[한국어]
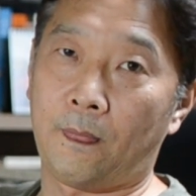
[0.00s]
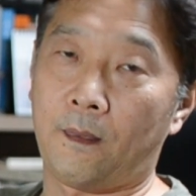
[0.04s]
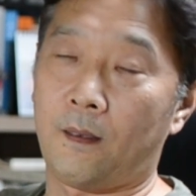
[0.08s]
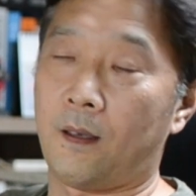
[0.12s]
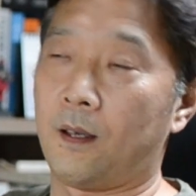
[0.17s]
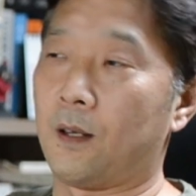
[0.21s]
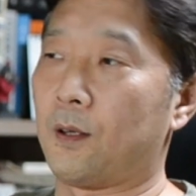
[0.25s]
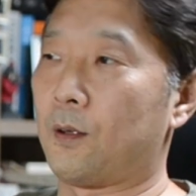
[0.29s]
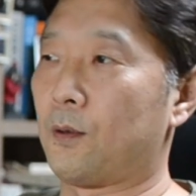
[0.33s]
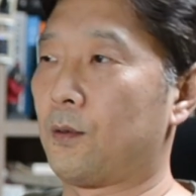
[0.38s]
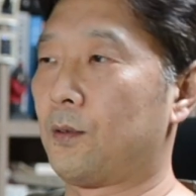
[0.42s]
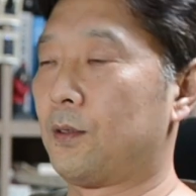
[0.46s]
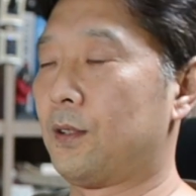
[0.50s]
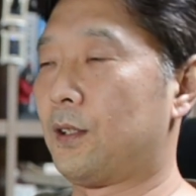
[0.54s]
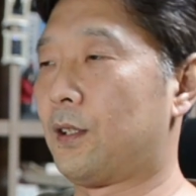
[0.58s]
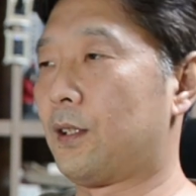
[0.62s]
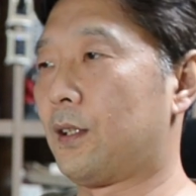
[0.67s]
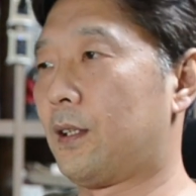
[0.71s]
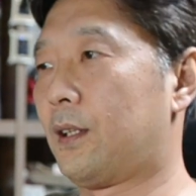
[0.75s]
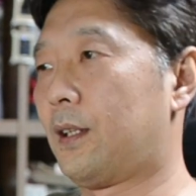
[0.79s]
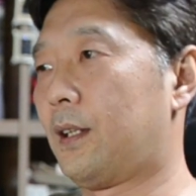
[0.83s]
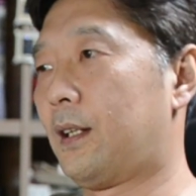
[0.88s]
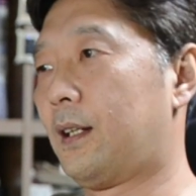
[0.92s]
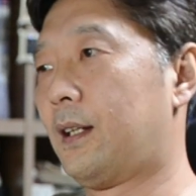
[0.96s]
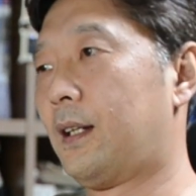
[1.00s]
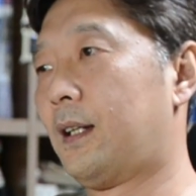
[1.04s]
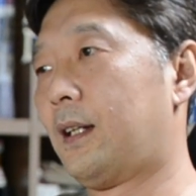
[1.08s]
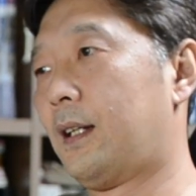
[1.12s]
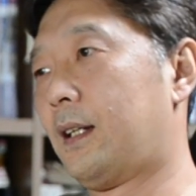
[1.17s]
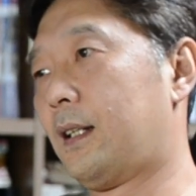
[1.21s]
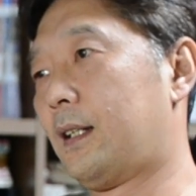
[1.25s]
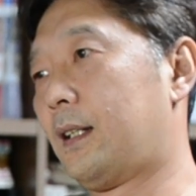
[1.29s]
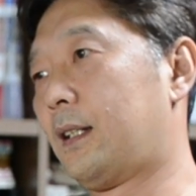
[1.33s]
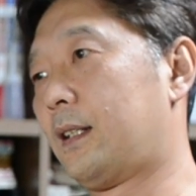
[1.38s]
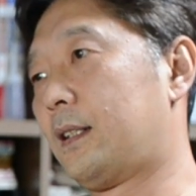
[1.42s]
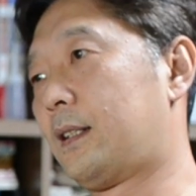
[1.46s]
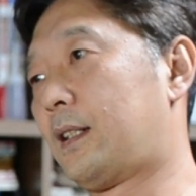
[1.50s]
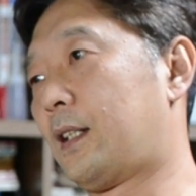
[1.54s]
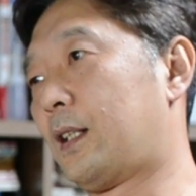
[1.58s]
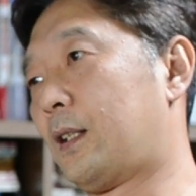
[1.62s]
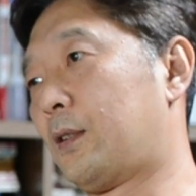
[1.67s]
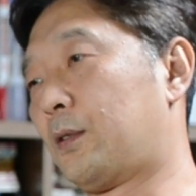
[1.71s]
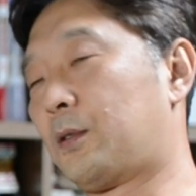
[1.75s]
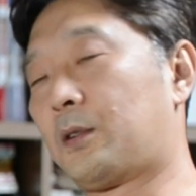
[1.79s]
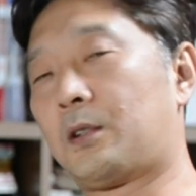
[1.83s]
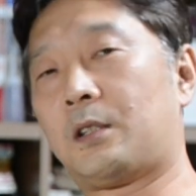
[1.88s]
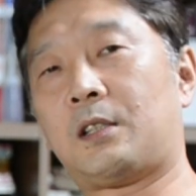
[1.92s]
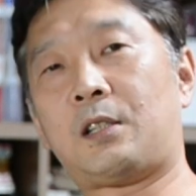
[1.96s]
그리고 이제
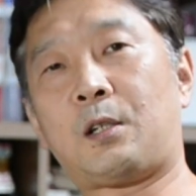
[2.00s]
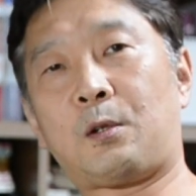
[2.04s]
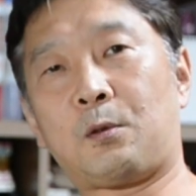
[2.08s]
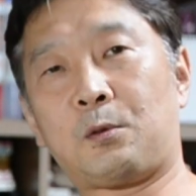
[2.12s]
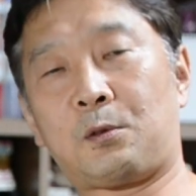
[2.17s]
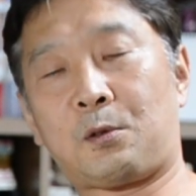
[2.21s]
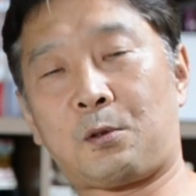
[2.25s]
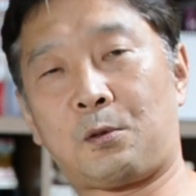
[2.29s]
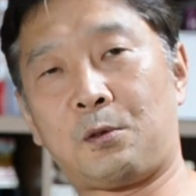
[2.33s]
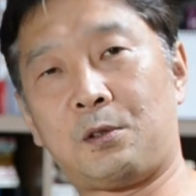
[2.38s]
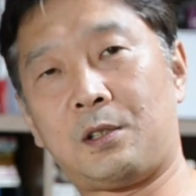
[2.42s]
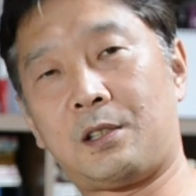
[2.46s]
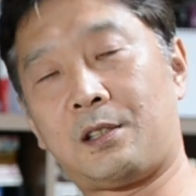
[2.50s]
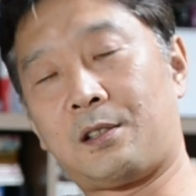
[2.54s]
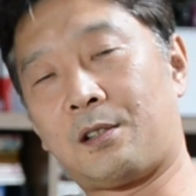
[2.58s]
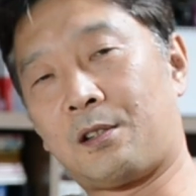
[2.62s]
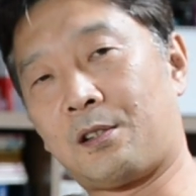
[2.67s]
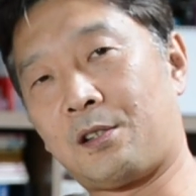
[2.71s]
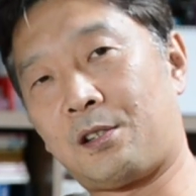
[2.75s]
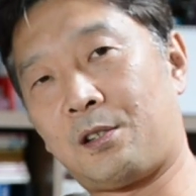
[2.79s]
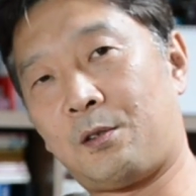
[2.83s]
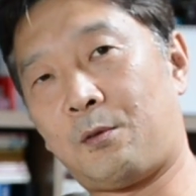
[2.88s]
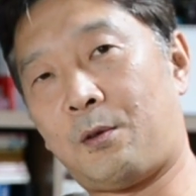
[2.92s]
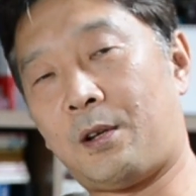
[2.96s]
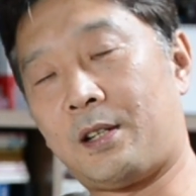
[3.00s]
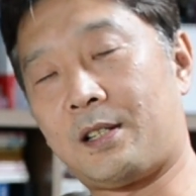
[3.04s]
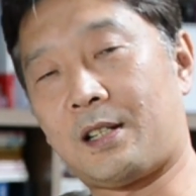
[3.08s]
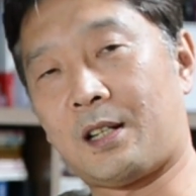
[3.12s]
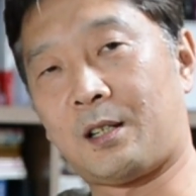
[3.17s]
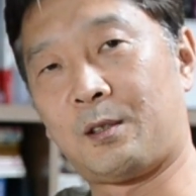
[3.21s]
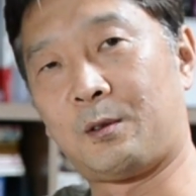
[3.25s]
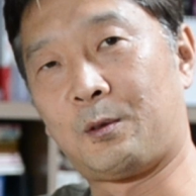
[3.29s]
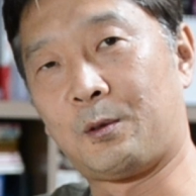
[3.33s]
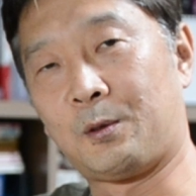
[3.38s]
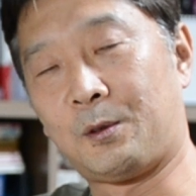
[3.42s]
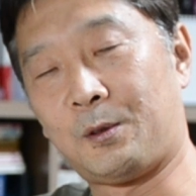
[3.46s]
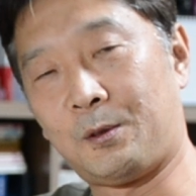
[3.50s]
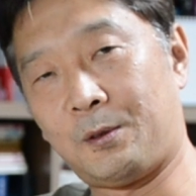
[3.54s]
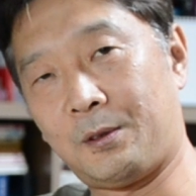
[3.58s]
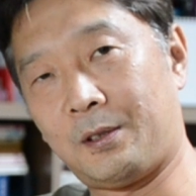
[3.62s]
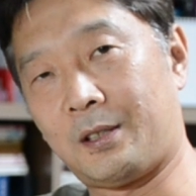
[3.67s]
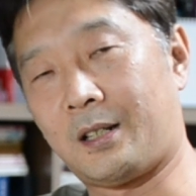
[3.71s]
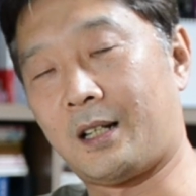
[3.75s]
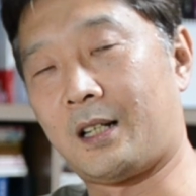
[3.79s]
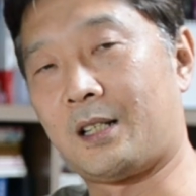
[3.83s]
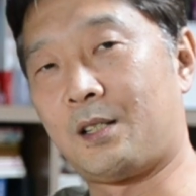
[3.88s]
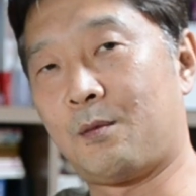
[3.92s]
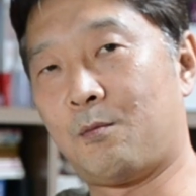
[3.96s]
새로, 새로 들어선 회장도
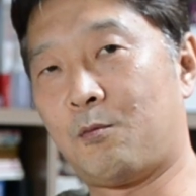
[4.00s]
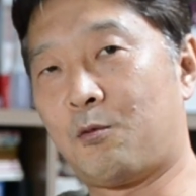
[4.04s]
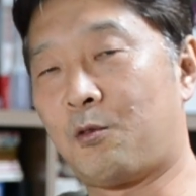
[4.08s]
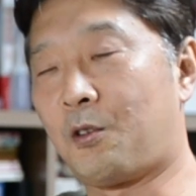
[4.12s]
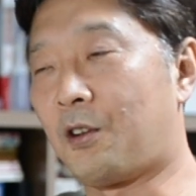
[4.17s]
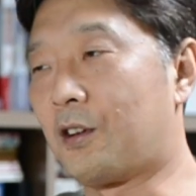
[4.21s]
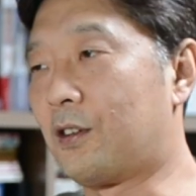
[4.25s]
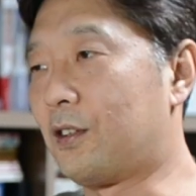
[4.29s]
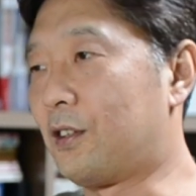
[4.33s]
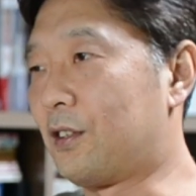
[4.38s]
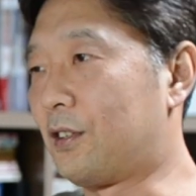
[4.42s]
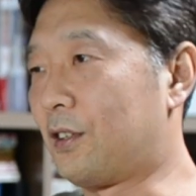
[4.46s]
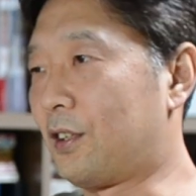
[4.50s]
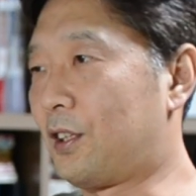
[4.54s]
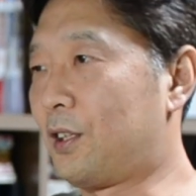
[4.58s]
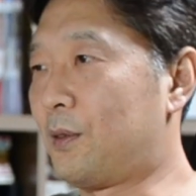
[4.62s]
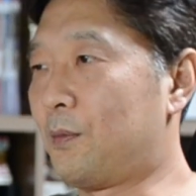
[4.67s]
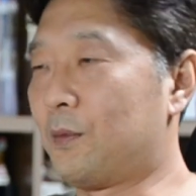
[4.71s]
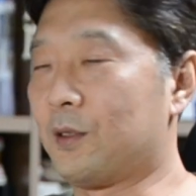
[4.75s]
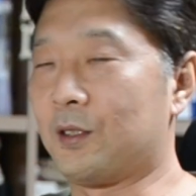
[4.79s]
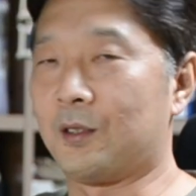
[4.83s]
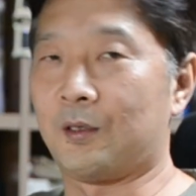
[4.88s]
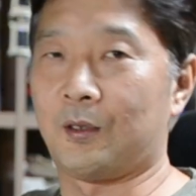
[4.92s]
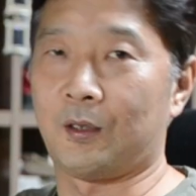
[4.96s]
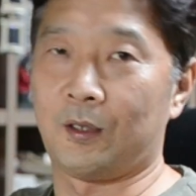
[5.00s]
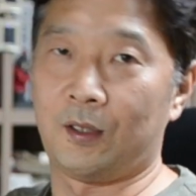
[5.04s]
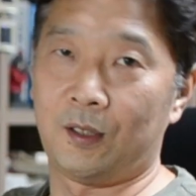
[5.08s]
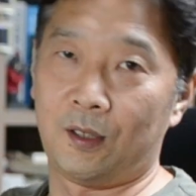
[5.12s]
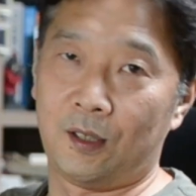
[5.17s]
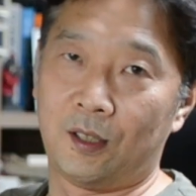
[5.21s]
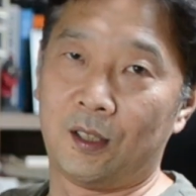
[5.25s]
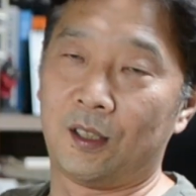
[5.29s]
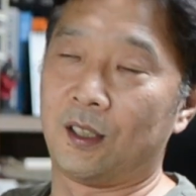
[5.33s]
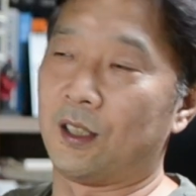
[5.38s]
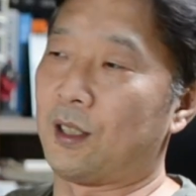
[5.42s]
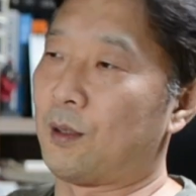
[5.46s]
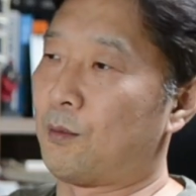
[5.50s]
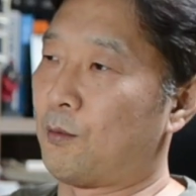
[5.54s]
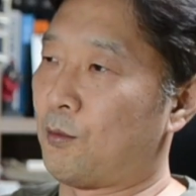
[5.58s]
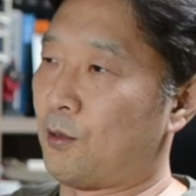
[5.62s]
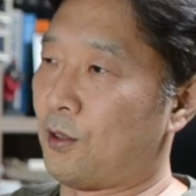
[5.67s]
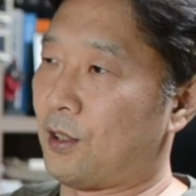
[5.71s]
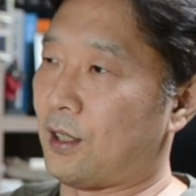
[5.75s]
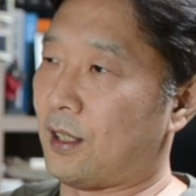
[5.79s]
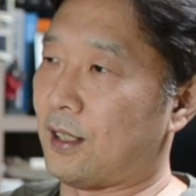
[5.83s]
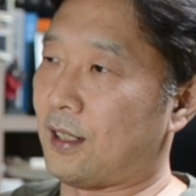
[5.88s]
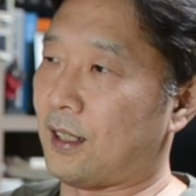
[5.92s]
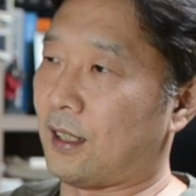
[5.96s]
여러 가지 무리를 일으키면서 이제
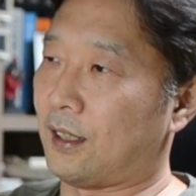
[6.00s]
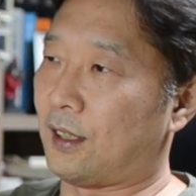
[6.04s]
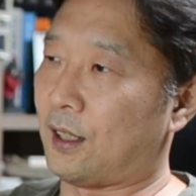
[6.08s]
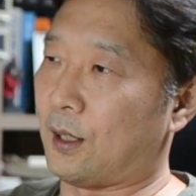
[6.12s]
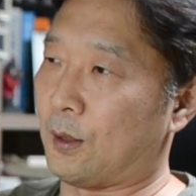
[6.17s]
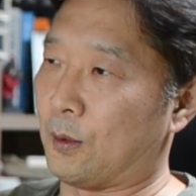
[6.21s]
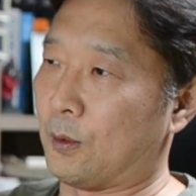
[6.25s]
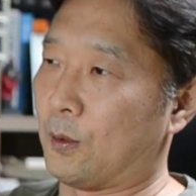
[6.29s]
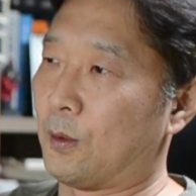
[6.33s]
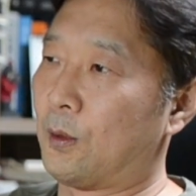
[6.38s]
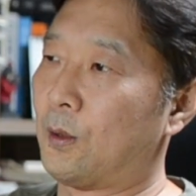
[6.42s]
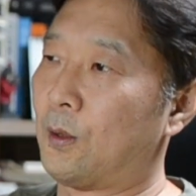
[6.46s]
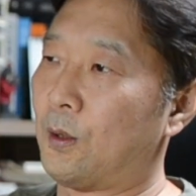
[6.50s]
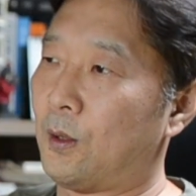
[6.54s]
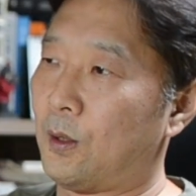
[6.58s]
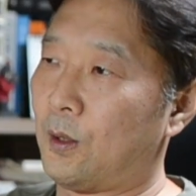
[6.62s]
물러난 상태고.